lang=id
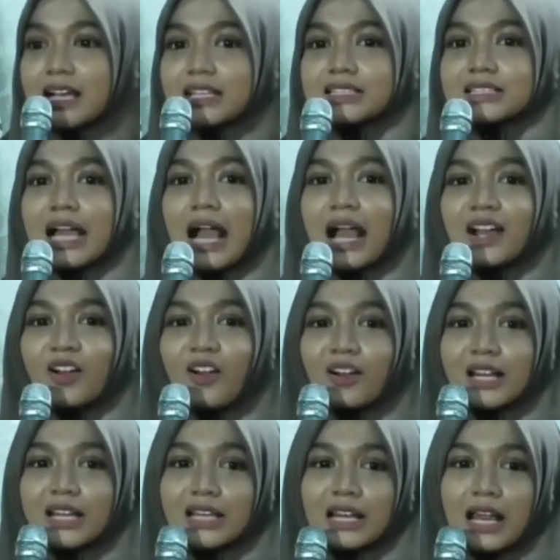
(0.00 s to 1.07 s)
Jagong
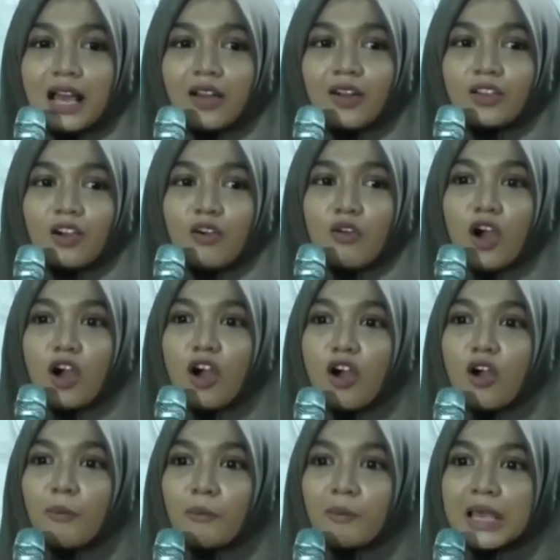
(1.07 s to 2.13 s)
niki lak kaya wong
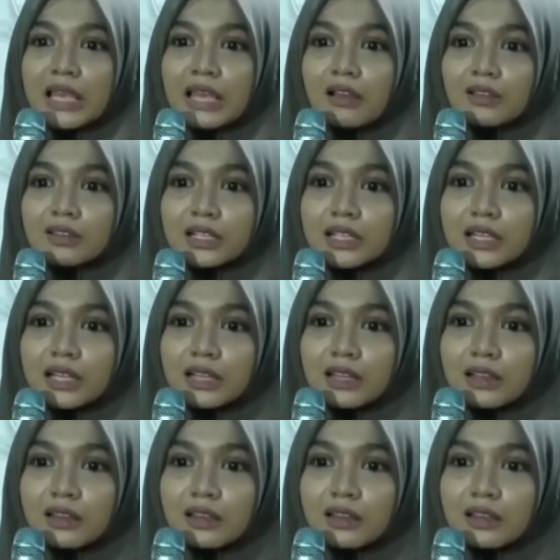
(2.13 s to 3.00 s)
ngopi ngoten nggih.